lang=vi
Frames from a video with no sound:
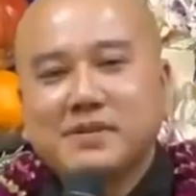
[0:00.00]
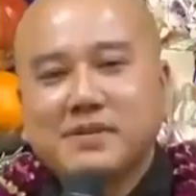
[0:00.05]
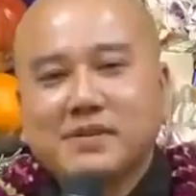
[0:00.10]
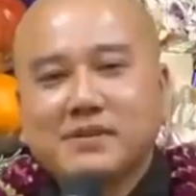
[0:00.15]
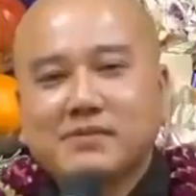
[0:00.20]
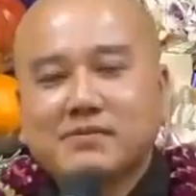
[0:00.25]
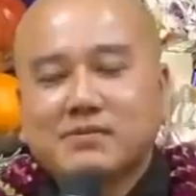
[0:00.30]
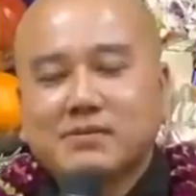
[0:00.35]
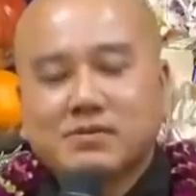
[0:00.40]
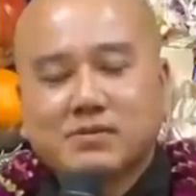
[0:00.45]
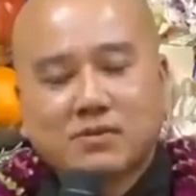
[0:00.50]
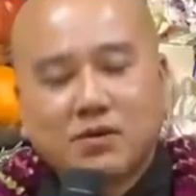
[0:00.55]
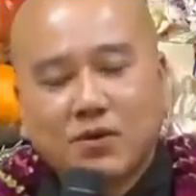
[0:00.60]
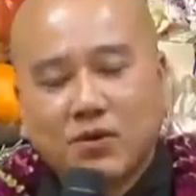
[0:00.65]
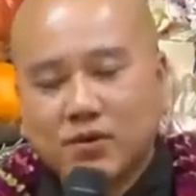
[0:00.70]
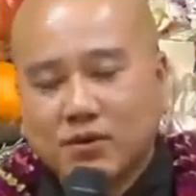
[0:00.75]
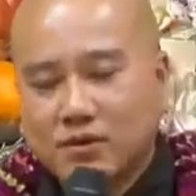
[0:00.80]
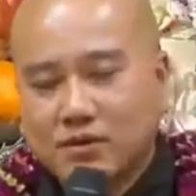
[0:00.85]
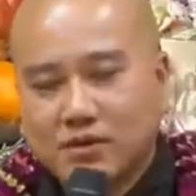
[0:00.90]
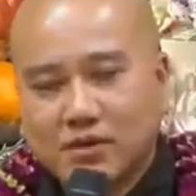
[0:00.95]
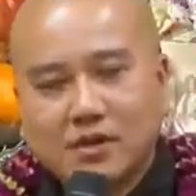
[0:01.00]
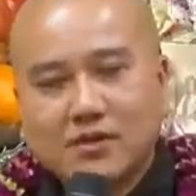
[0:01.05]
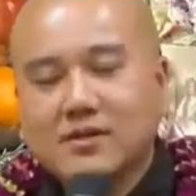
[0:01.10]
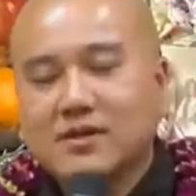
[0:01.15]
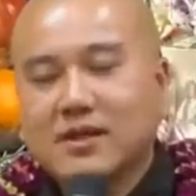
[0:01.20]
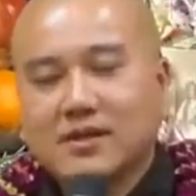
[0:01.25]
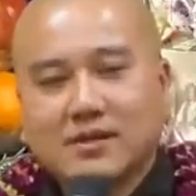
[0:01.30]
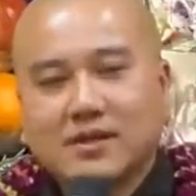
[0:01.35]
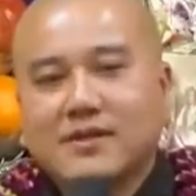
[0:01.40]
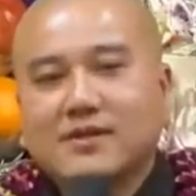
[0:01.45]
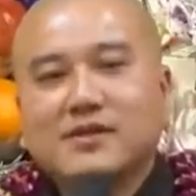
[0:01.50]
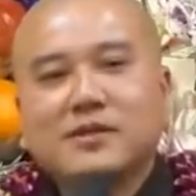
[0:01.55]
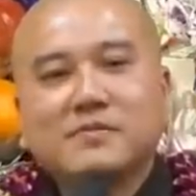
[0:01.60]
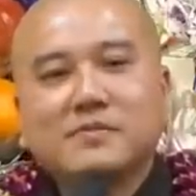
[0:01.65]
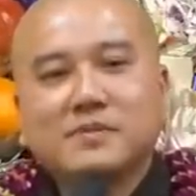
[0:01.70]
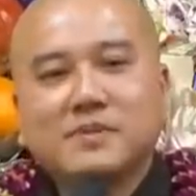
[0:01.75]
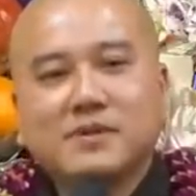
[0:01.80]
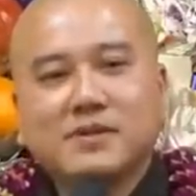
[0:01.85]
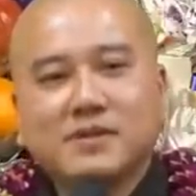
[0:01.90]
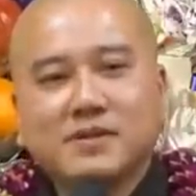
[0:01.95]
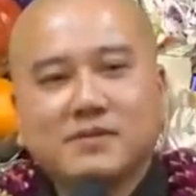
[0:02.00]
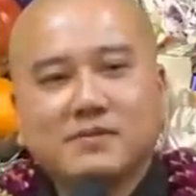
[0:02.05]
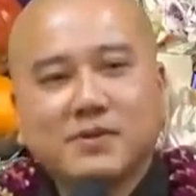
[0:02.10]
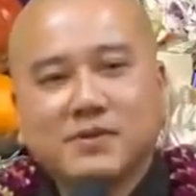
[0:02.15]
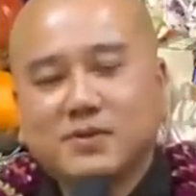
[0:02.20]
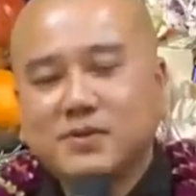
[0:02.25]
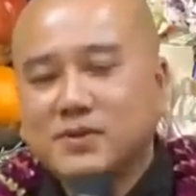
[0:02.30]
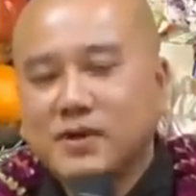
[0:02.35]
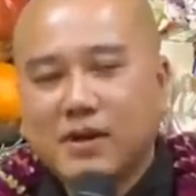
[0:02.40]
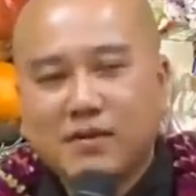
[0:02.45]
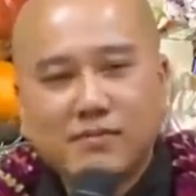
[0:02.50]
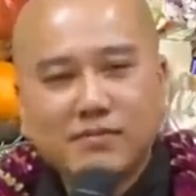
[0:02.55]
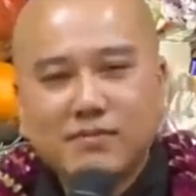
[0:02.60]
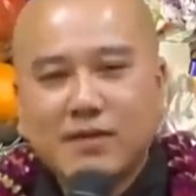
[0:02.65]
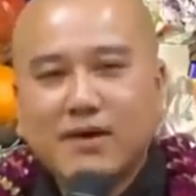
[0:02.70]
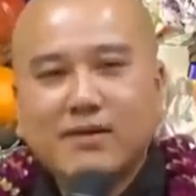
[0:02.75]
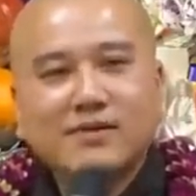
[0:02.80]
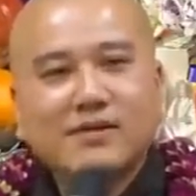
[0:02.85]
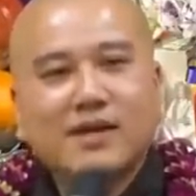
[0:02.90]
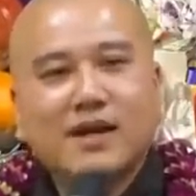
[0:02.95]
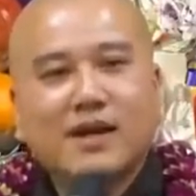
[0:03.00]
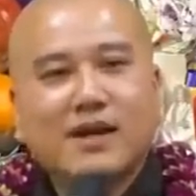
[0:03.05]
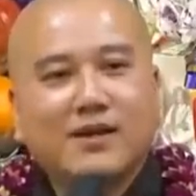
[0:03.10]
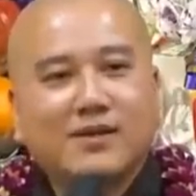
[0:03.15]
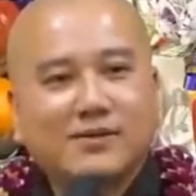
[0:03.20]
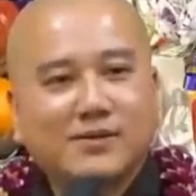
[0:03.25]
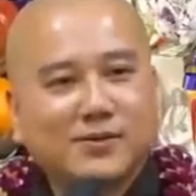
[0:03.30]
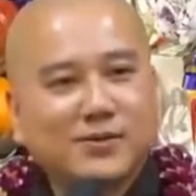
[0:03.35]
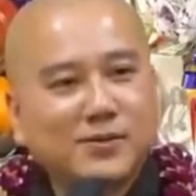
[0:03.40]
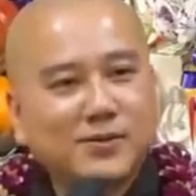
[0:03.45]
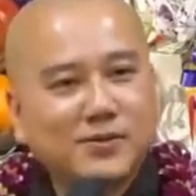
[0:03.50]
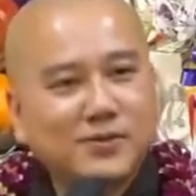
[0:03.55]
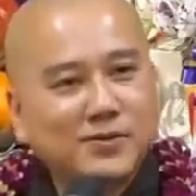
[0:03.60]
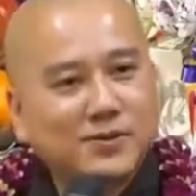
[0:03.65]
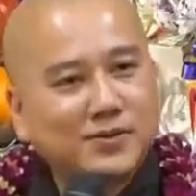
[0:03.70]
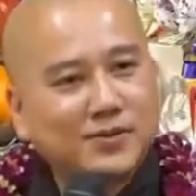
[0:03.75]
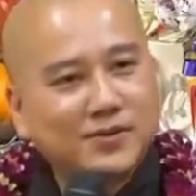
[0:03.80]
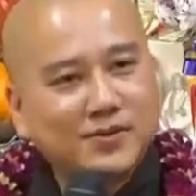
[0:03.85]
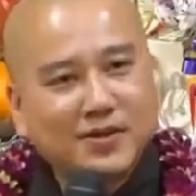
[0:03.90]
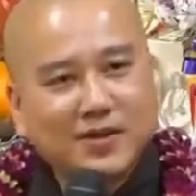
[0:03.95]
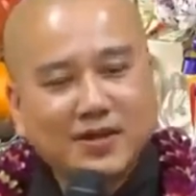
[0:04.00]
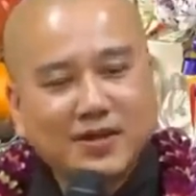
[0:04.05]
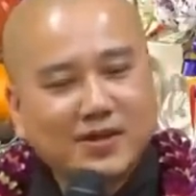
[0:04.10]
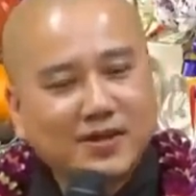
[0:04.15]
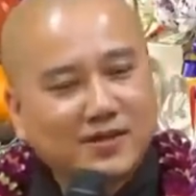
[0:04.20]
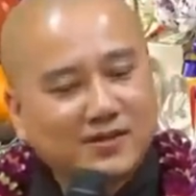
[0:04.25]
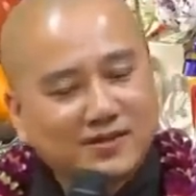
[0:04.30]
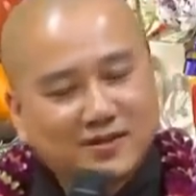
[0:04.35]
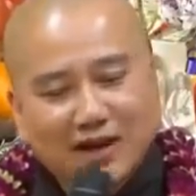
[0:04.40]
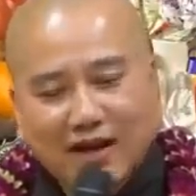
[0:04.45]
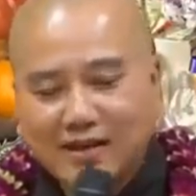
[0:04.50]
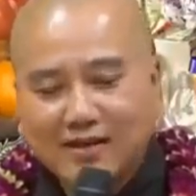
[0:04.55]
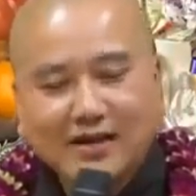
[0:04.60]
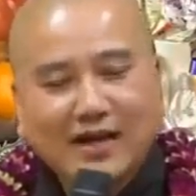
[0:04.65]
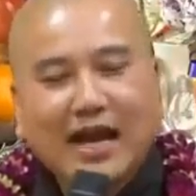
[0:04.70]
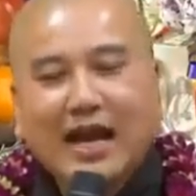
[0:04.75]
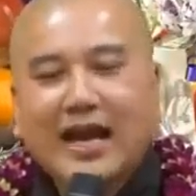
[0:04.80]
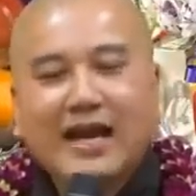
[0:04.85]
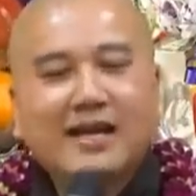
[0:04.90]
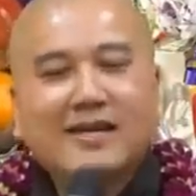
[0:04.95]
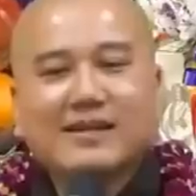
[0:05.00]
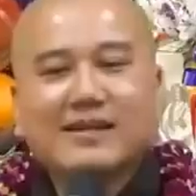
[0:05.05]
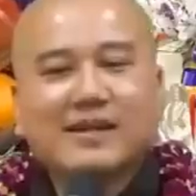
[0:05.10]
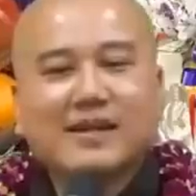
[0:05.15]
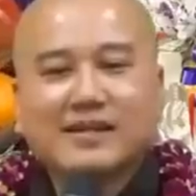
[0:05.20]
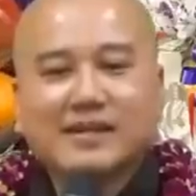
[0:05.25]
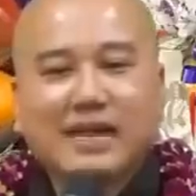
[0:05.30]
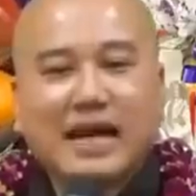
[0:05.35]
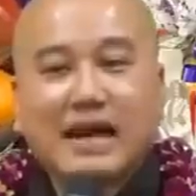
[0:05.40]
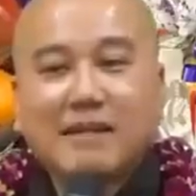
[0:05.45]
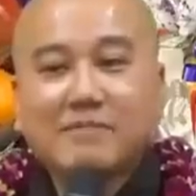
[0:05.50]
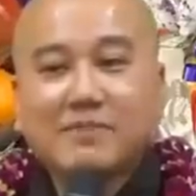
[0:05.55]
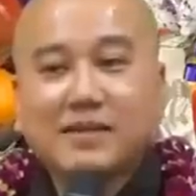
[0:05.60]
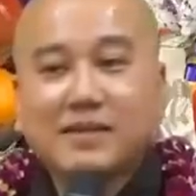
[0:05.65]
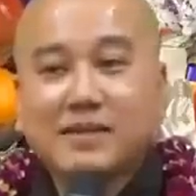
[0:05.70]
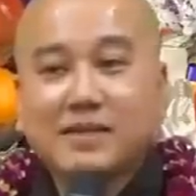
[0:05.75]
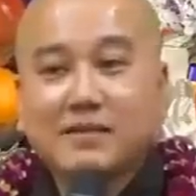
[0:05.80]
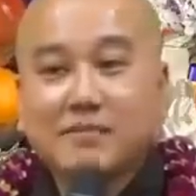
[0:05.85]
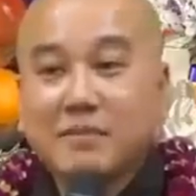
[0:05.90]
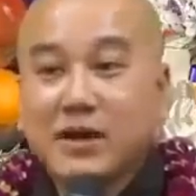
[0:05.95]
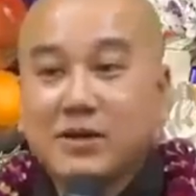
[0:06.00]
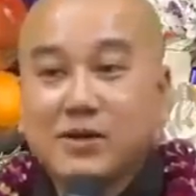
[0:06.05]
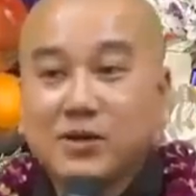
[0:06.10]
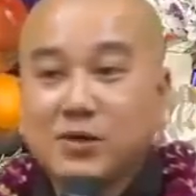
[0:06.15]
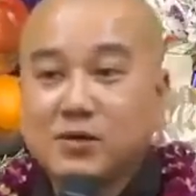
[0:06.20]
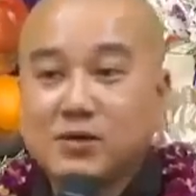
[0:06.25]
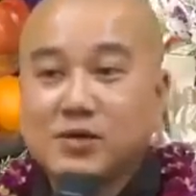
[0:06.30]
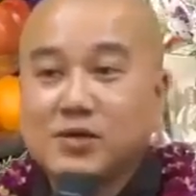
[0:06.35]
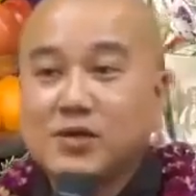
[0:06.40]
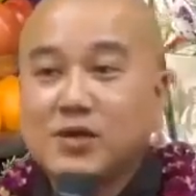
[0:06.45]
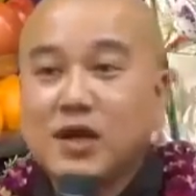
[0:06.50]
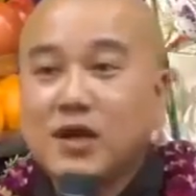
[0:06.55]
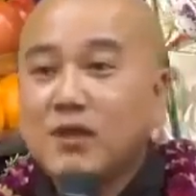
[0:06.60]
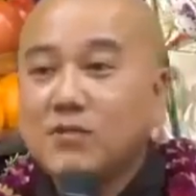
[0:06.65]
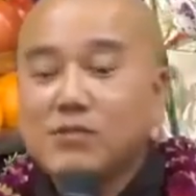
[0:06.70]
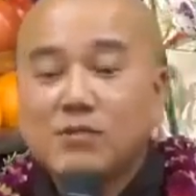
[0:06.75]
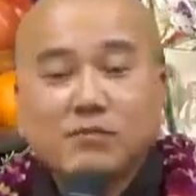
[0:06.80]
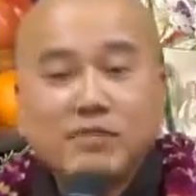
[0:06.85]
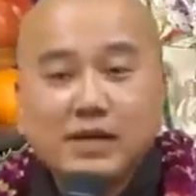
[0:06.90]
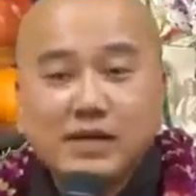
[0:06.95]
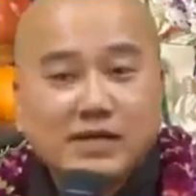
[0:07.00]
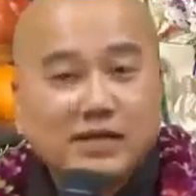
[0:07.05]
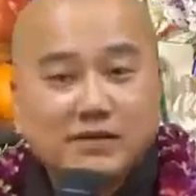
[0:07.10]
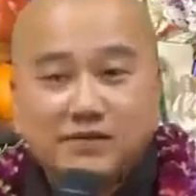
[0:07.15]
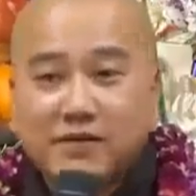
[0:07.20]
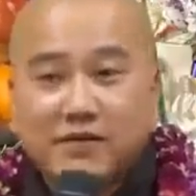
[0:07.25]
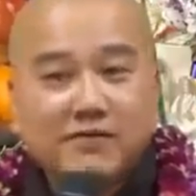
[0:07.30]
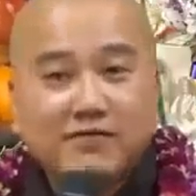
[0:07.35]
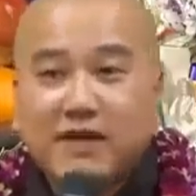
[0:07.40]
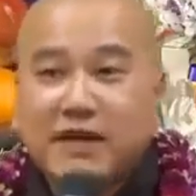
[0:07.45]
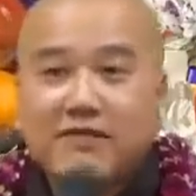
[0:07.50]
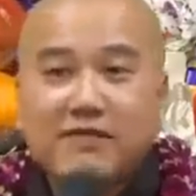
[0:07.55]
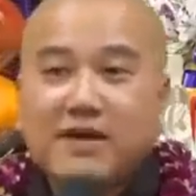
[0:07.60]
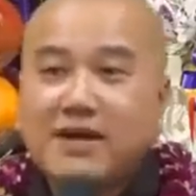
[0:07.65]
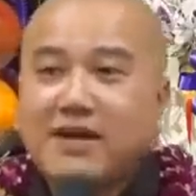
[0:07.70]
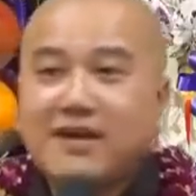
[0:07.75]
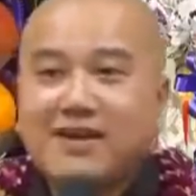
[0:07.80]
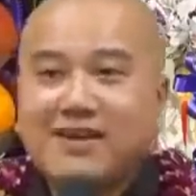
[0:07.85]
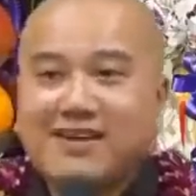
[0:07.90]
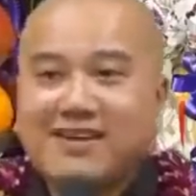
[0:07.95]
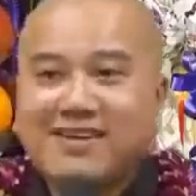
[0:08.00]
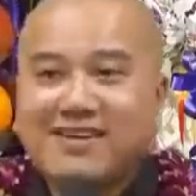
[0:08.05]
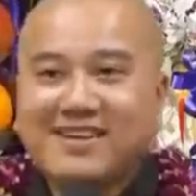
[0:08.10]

mình nói tôi rất là thích giúp người, nhưng mà tôi không bao giờ tôi cần ai đền đáp gì đó. Mặc dù người đó không có biết gì Phật Pháp hết á,